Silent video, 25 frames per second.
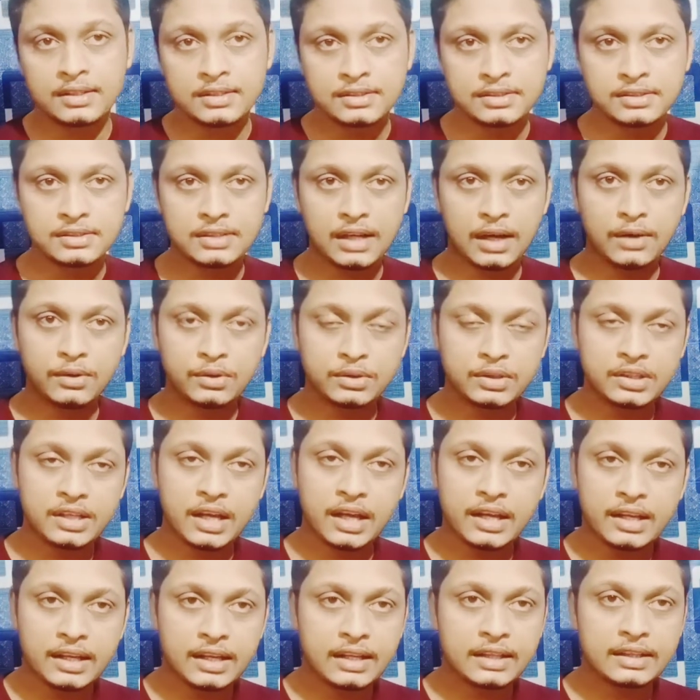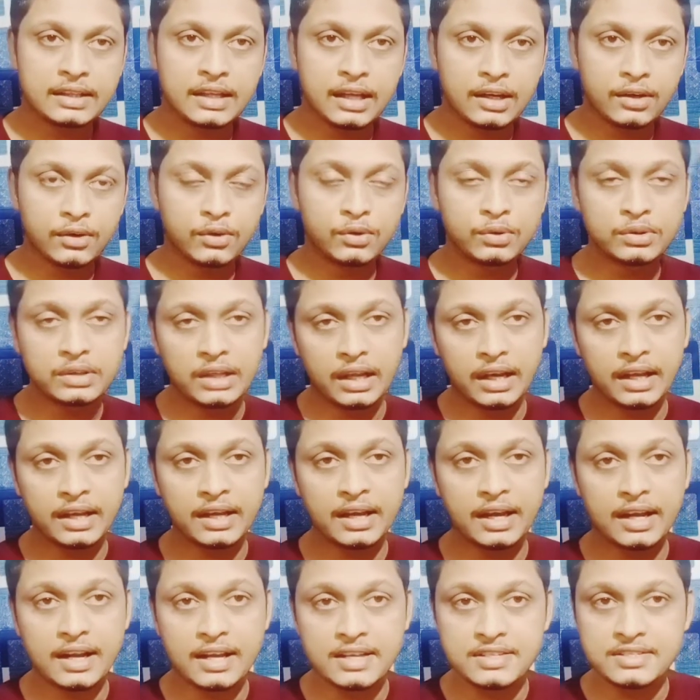साउथ यानी कि तेलुगु
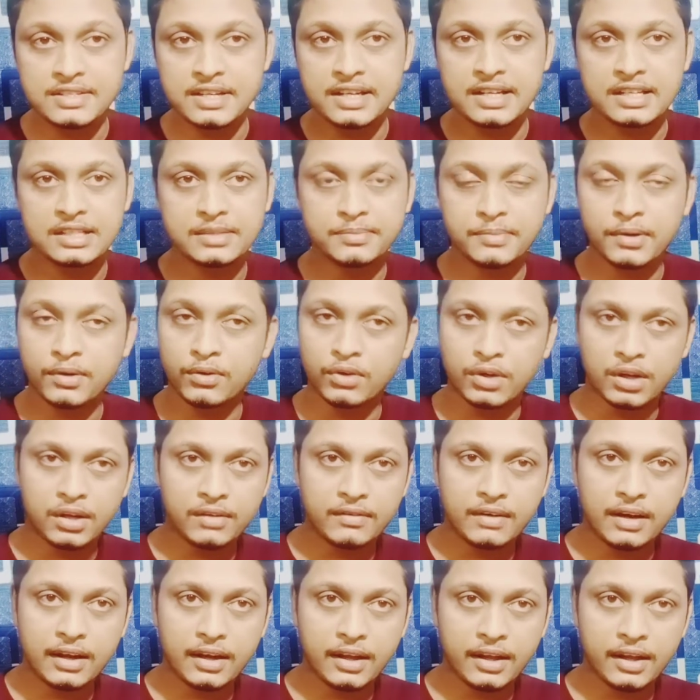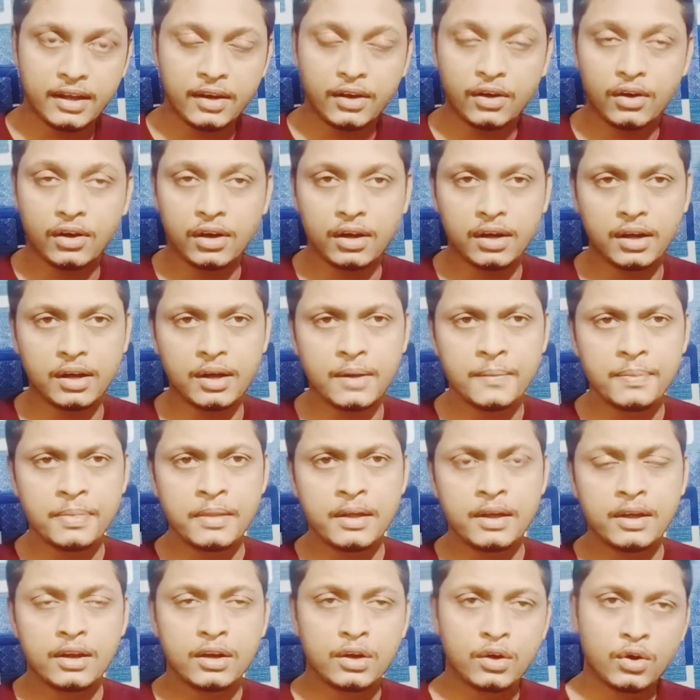तेलंगाना स्टेट्स में होने वाले हैं और
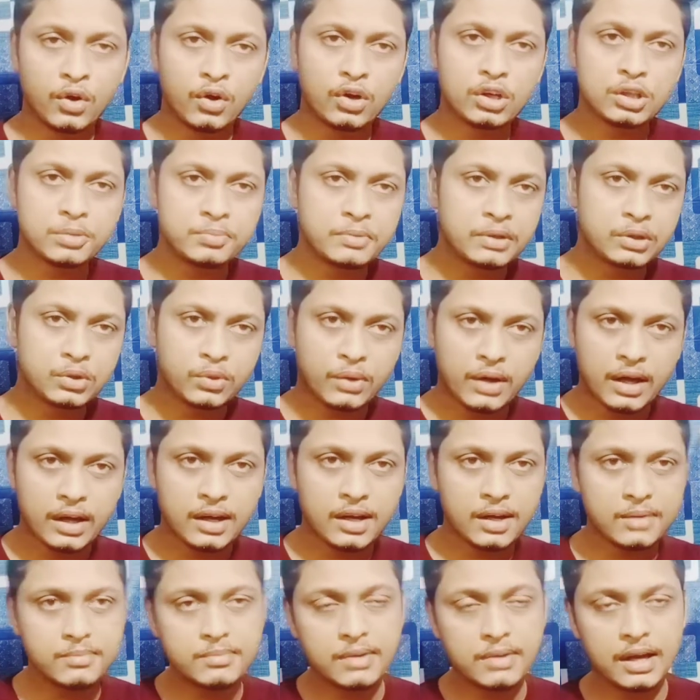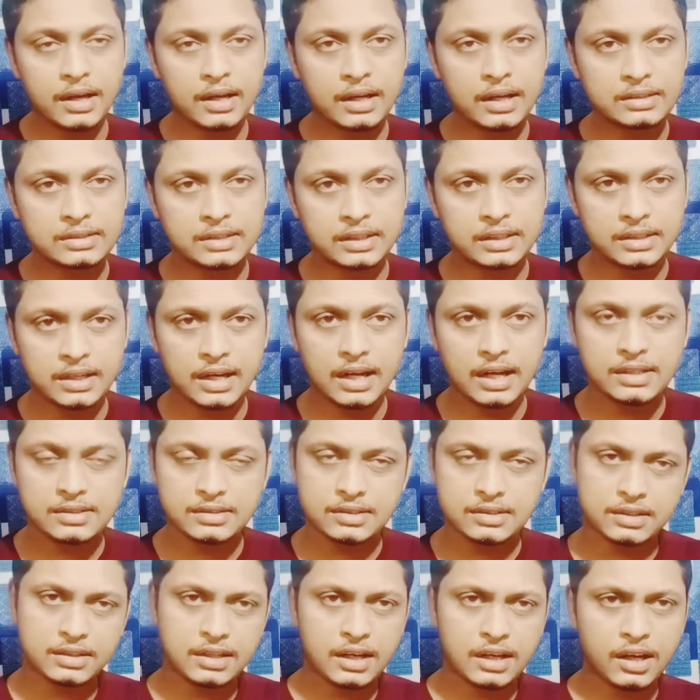नॉर्थ में थोड़ा कम आएगा सत्रह
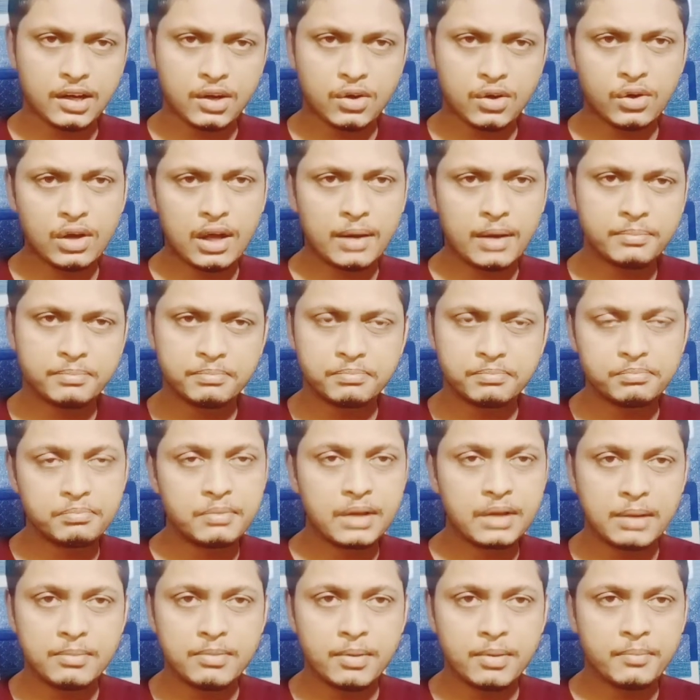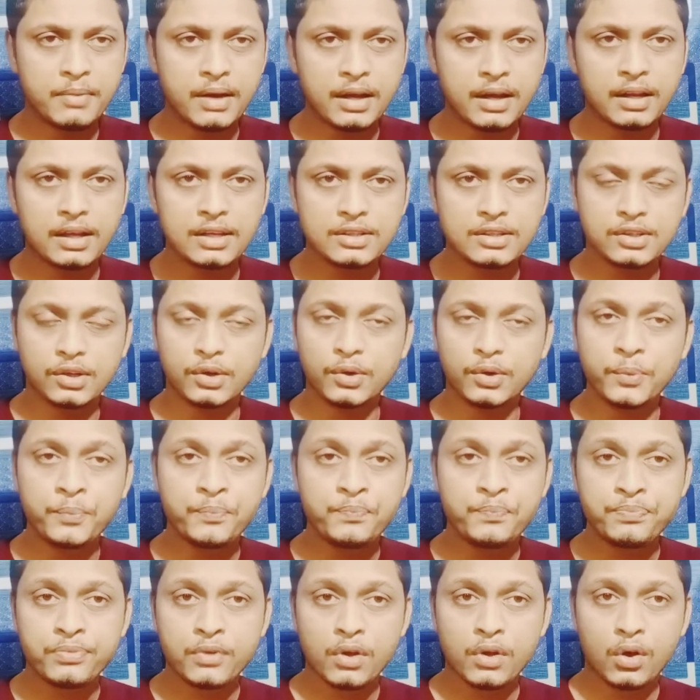सत्रह करोड़ आप मिनिमम मान के चलो
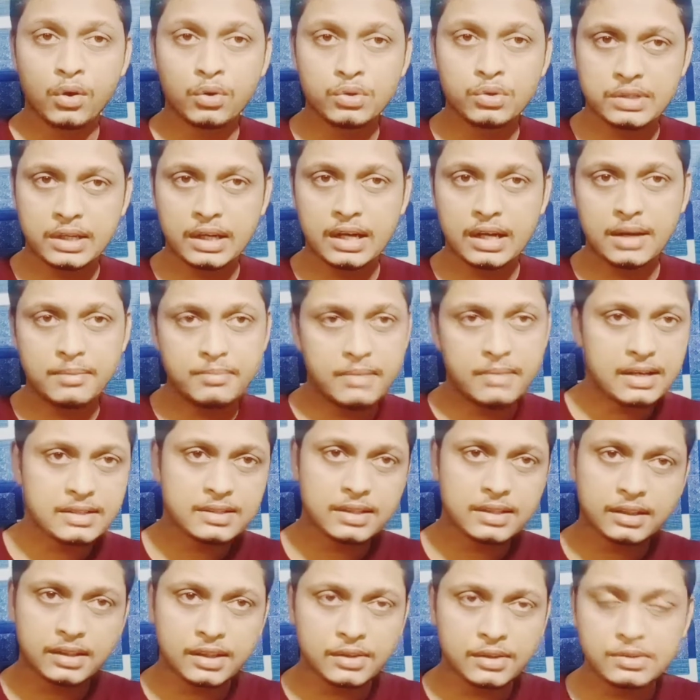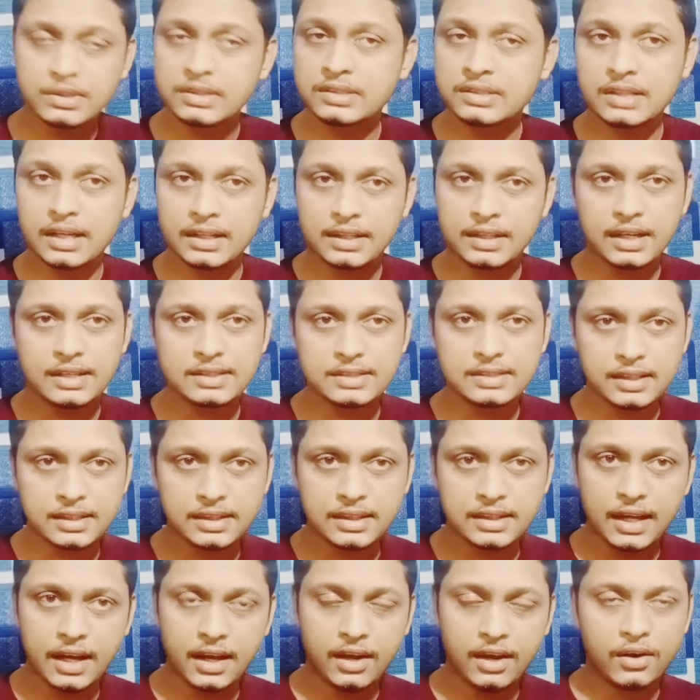उससे कम आ सकती है उससे ज़्यादा आ
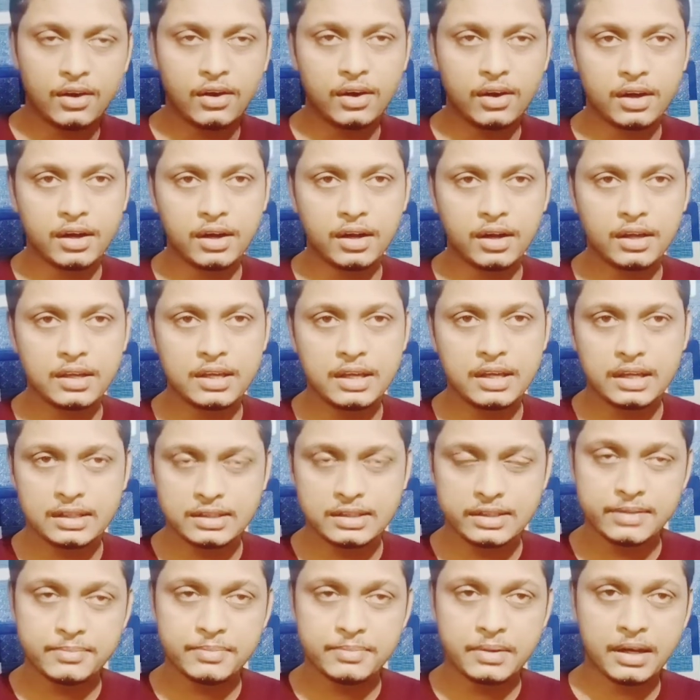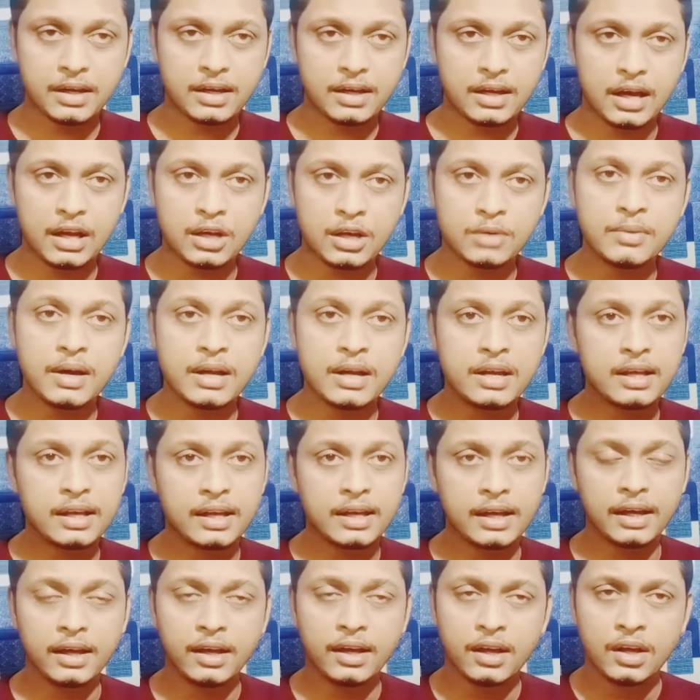सकता है और ये सिर्फ एक
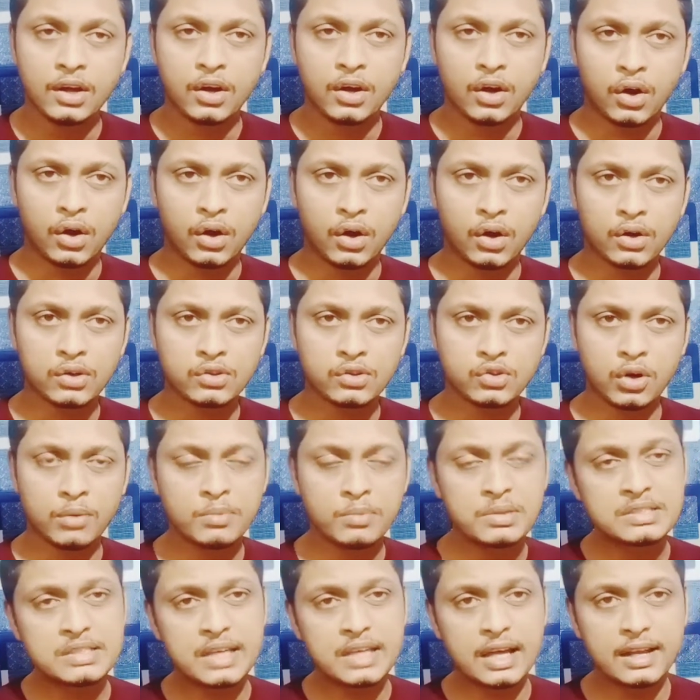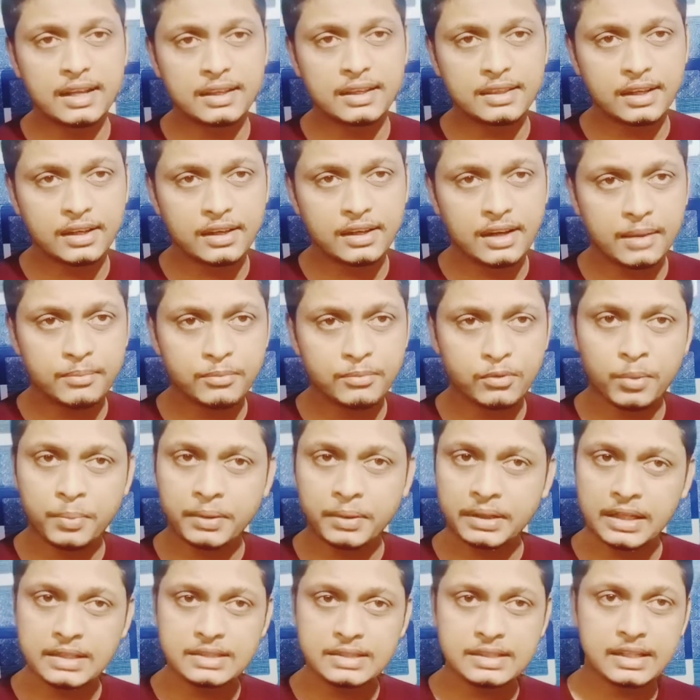अनुमानिक है और 24 तारीख तक हमको
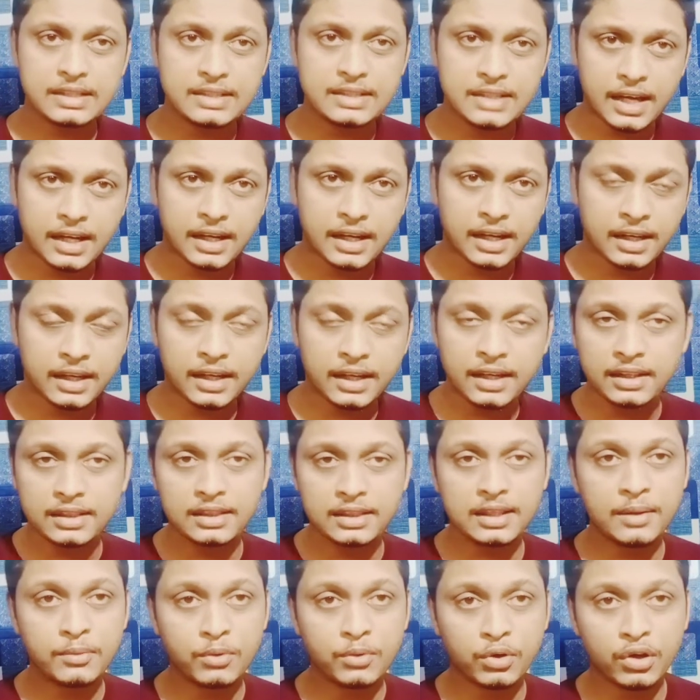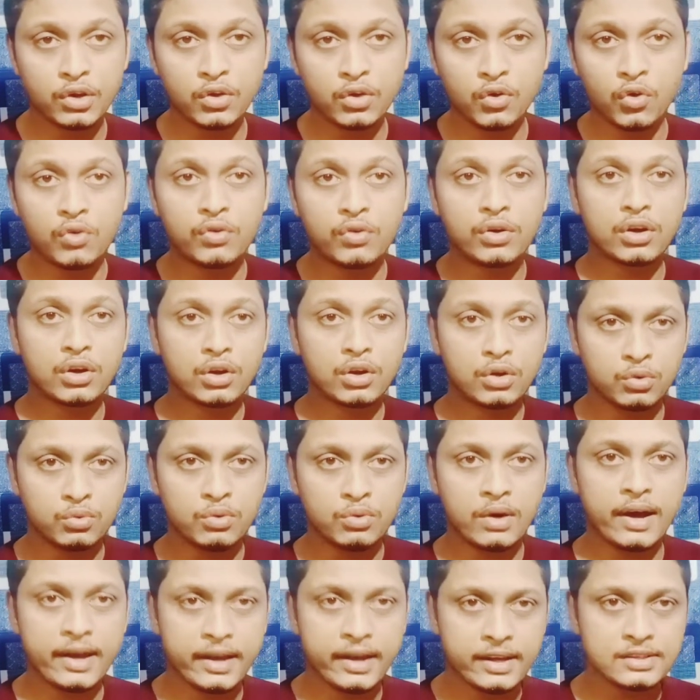पता चल जाएगा कि कितना बुकिंग ओवरऑल
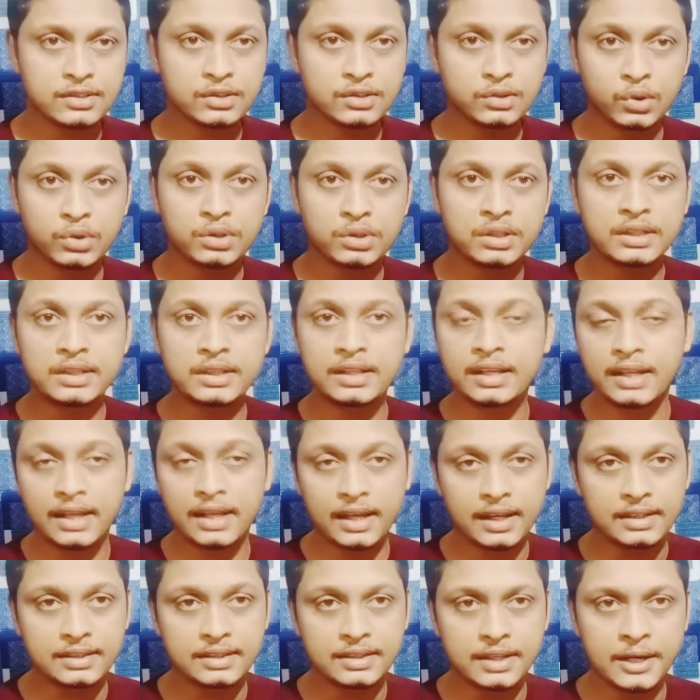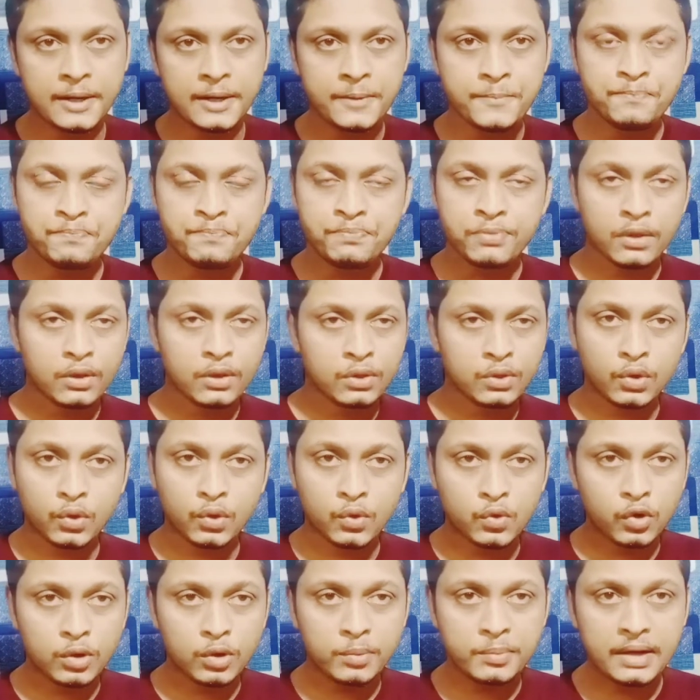हुआ है इस दो तीन दिन के अंदर तो
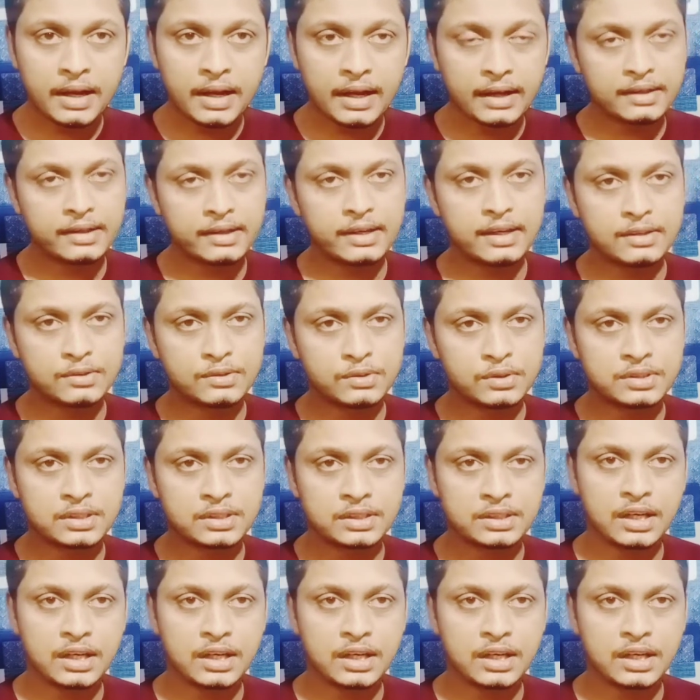कुल मिला के एक